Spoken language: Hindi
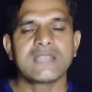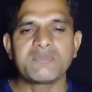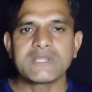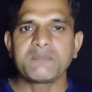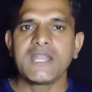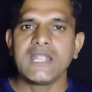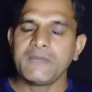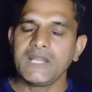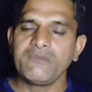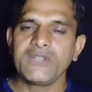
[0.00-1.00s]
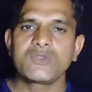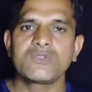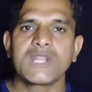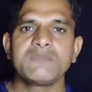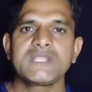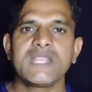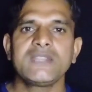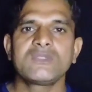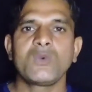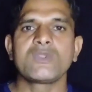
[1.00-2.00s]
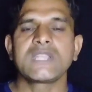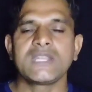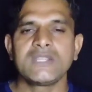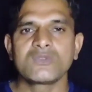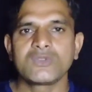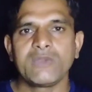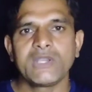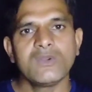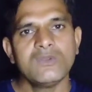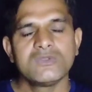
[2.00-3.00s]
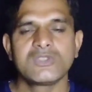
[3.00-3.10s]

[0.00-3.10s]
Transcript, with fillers: सबसे पहले हमारे वीडियो के द्वारा मिल जाए तो चलिए दोस्तों वीडियो